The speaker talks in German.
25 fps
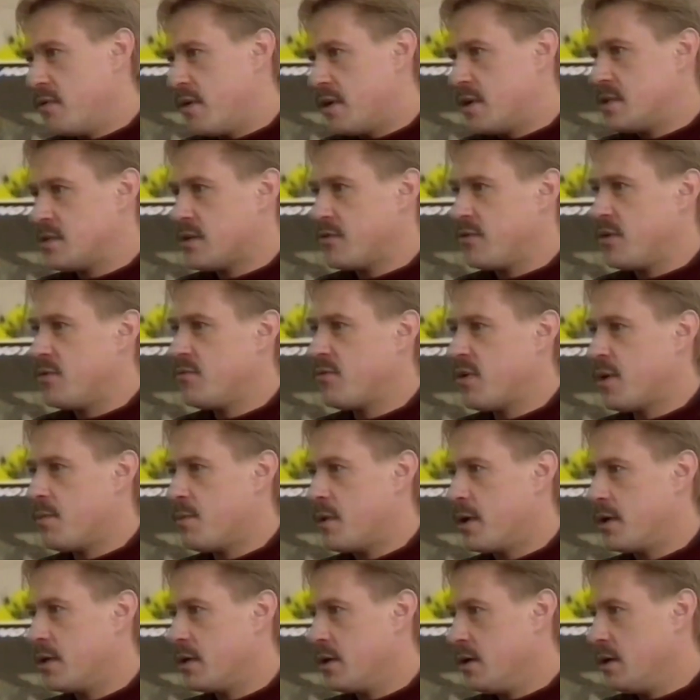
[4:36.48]
wir werden jetzt auf jeden Fall
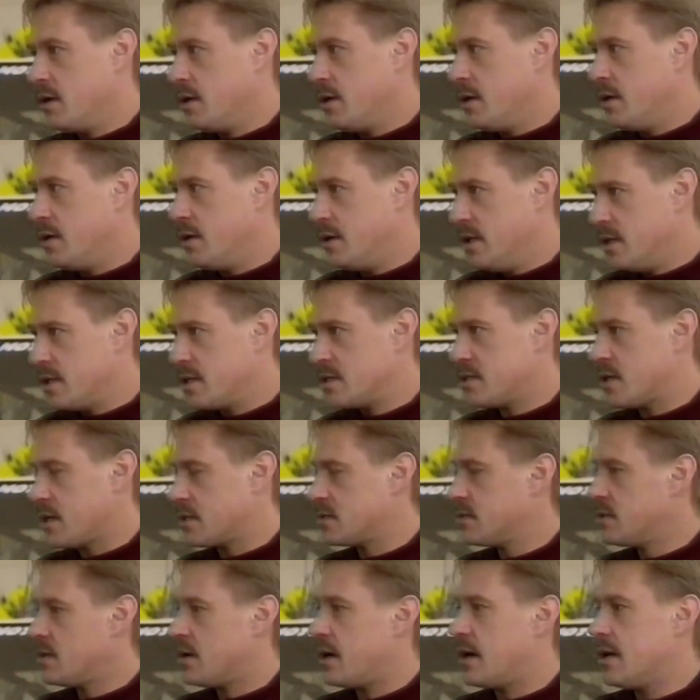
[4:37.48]
mal die
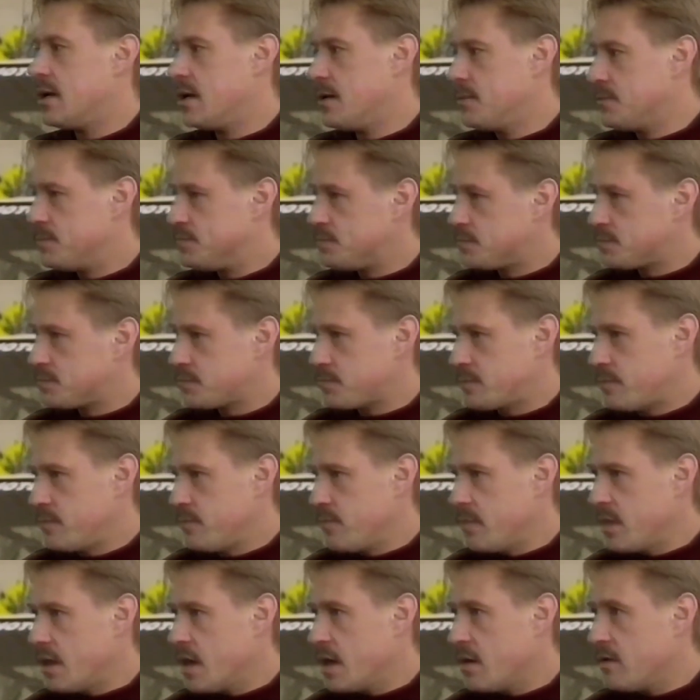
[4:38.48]
Niedersachsen-Rallye
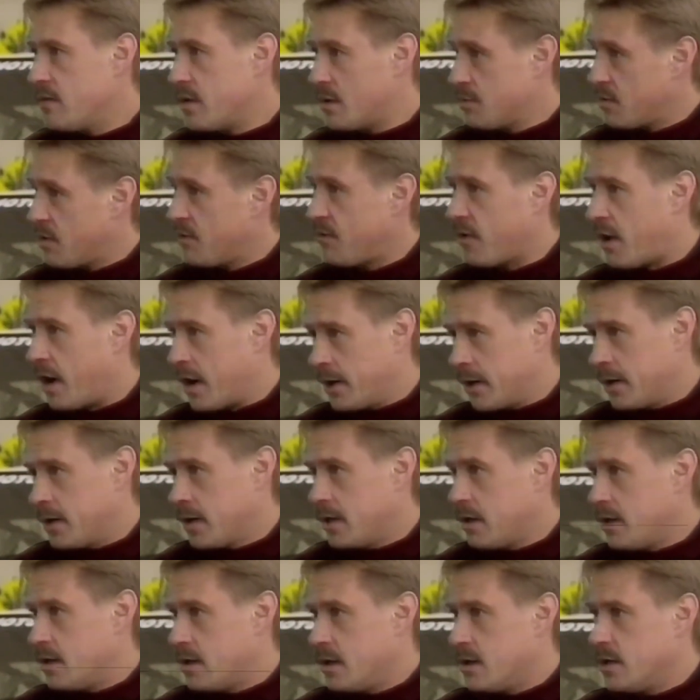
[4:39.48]
werden wir
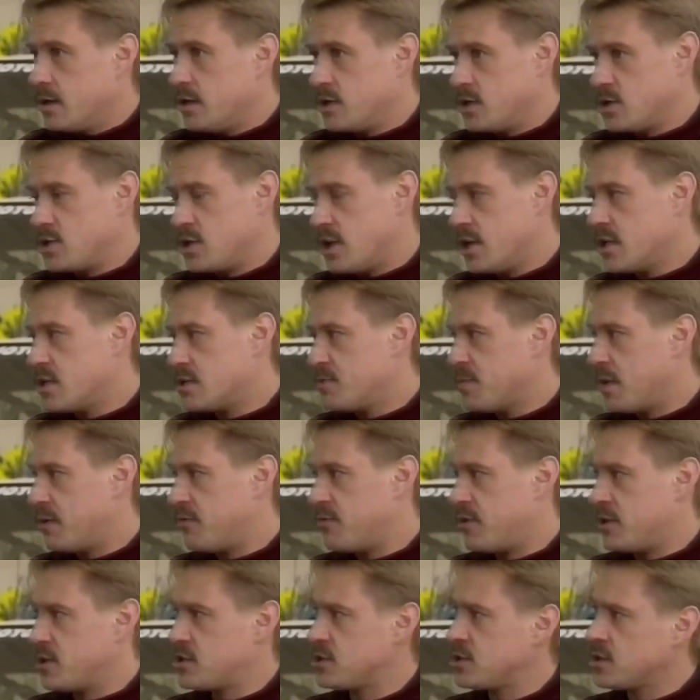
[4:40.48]
fahren. Das steht jetzt
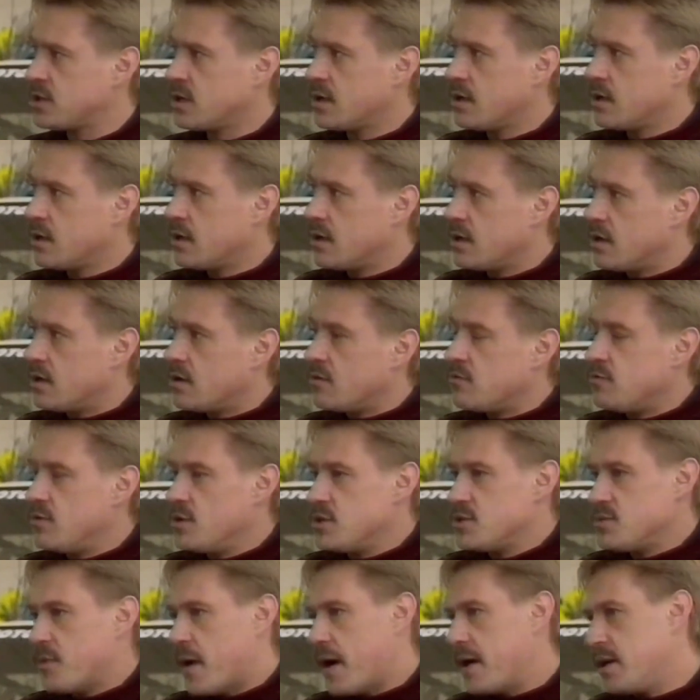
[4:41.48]
mal fest.
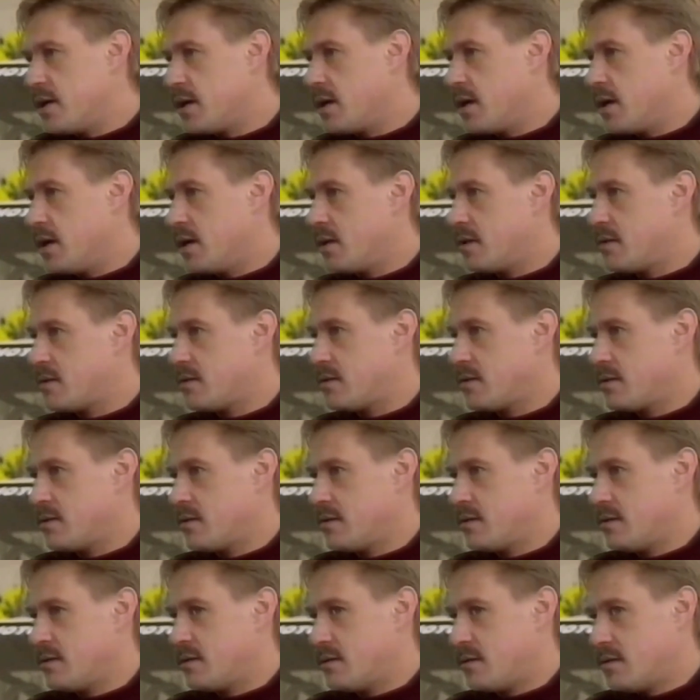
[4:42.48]
Wie es weitergeht,
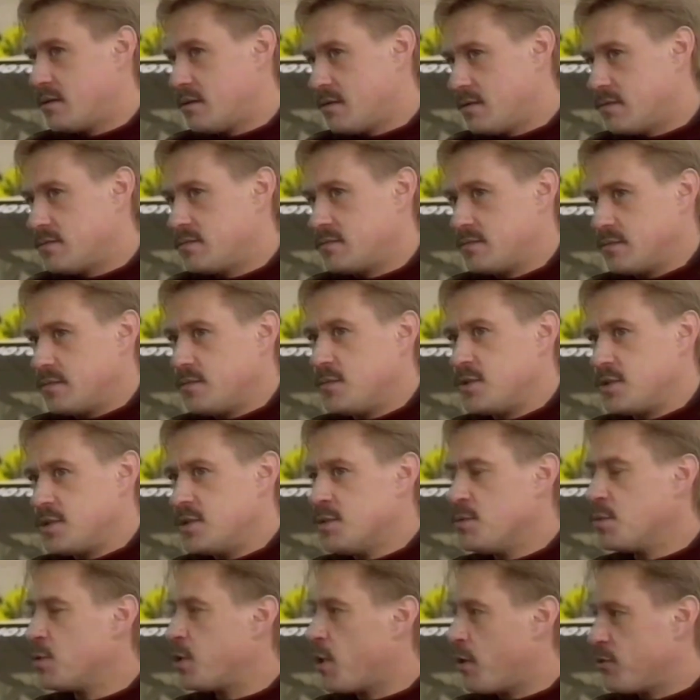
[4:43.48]
wir
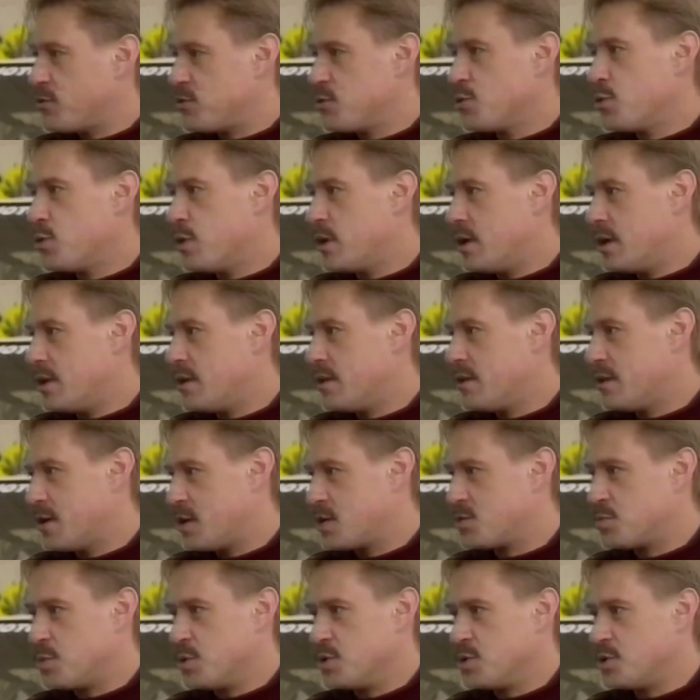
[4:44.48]
sind immer noch auf Suche
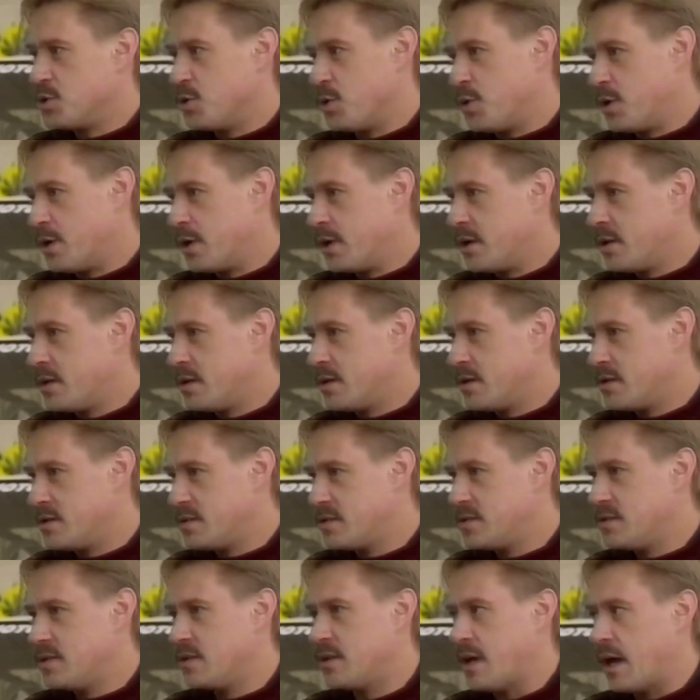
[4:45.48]
nach Sponsoren.
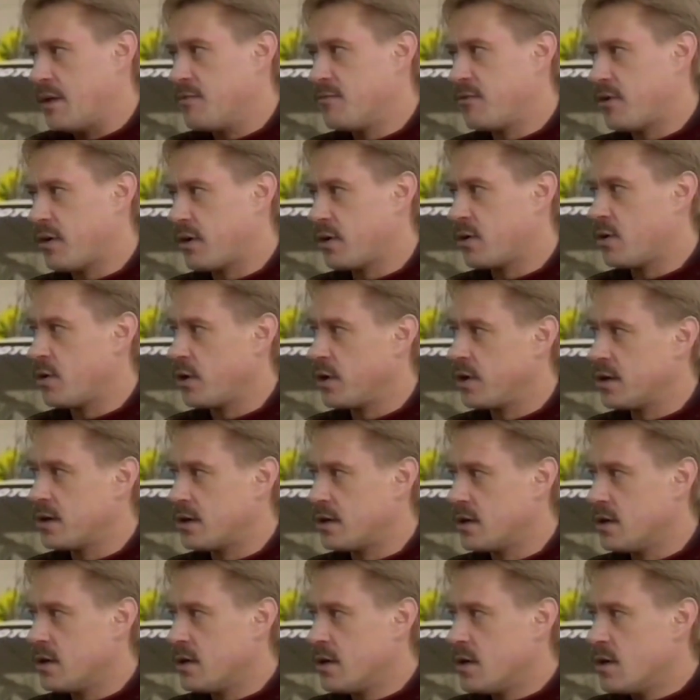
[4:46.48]
Es ist nicht einfach
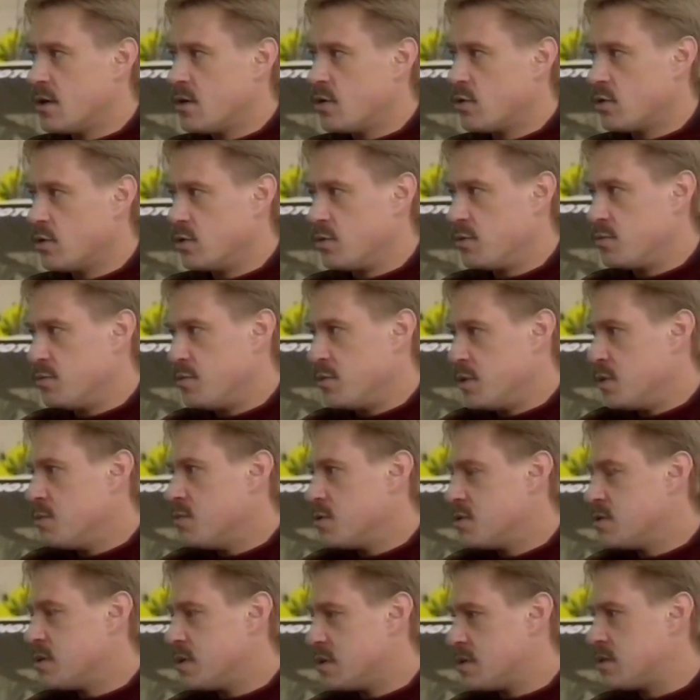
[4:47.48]
heuer und wir
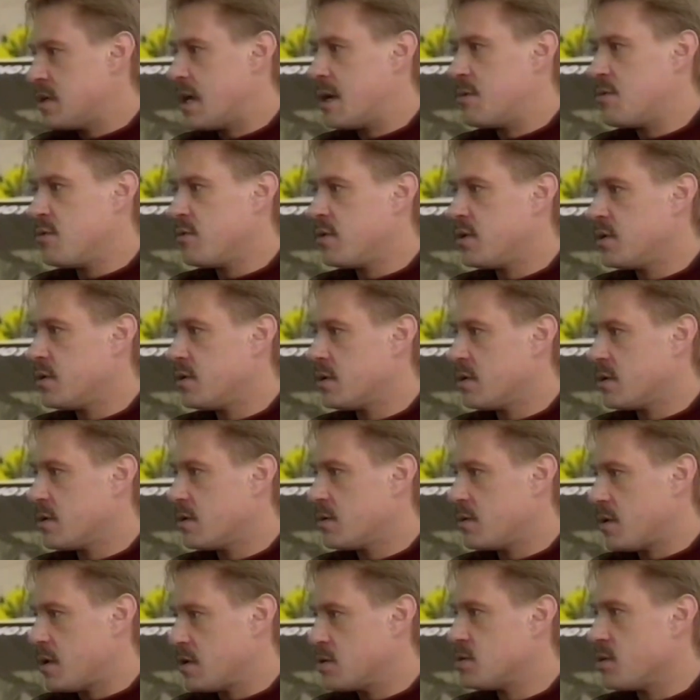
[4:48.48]
müssen ja selber wieder,
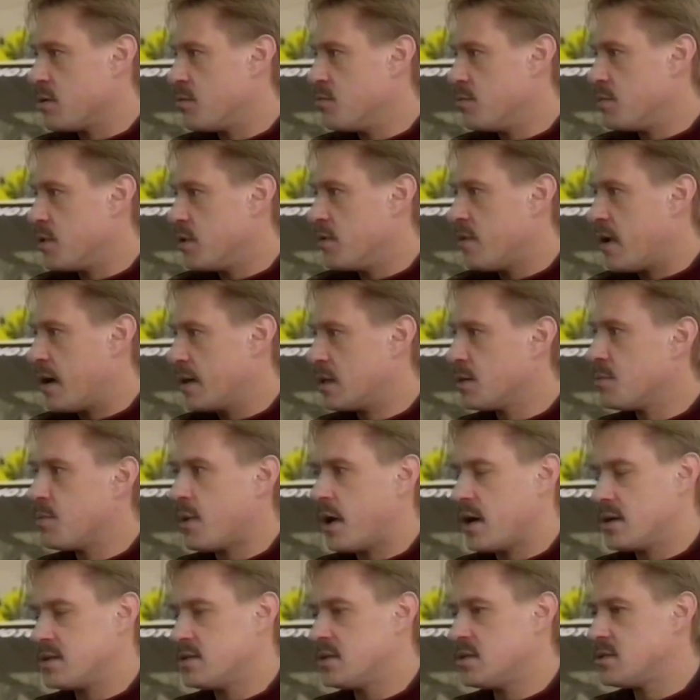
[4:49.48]
also auf privater
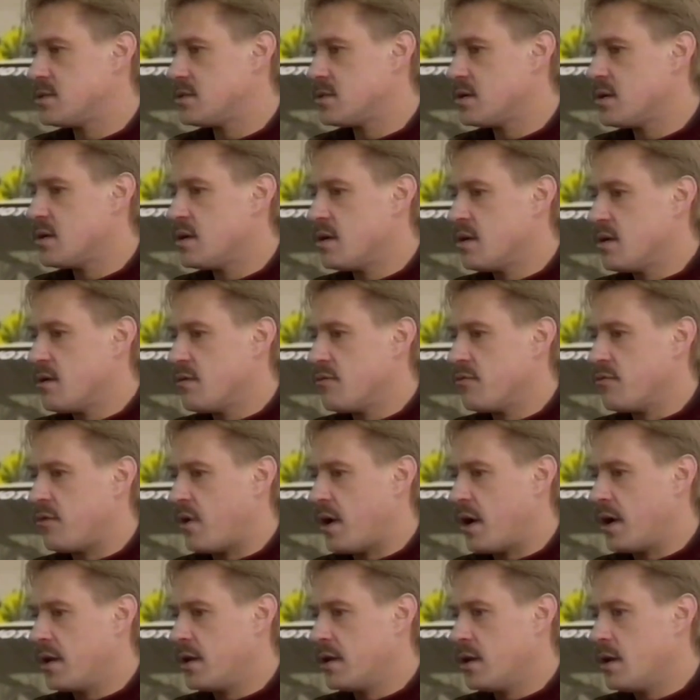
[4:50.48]
Basis
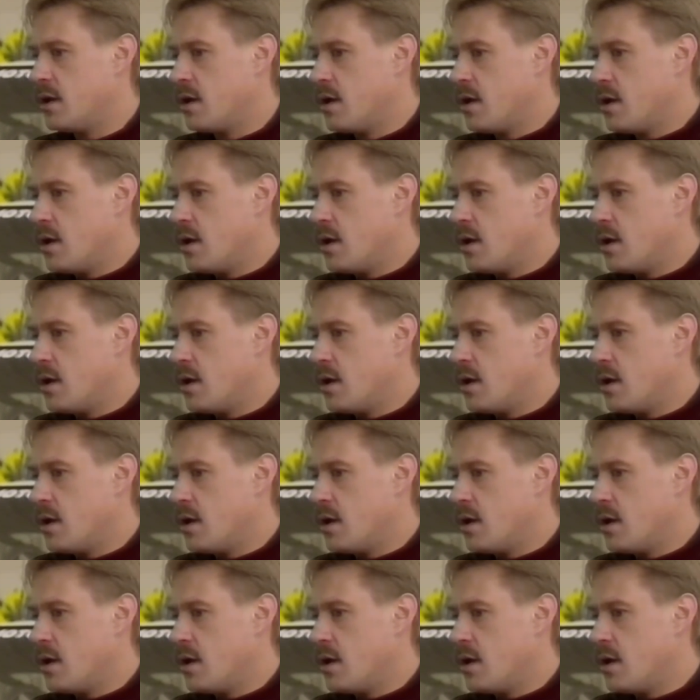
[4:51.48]
fahren.